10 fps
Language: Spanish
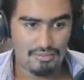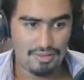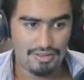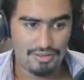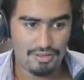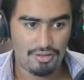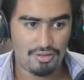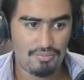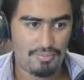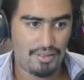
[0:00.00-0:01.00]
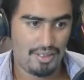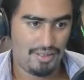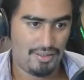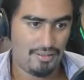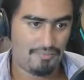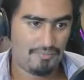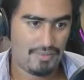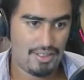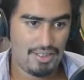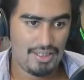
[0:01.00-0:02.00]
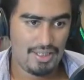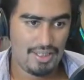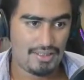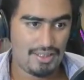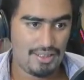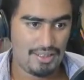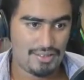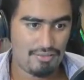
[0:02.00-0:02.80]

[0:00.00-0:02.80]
mención no pagada que tiene esa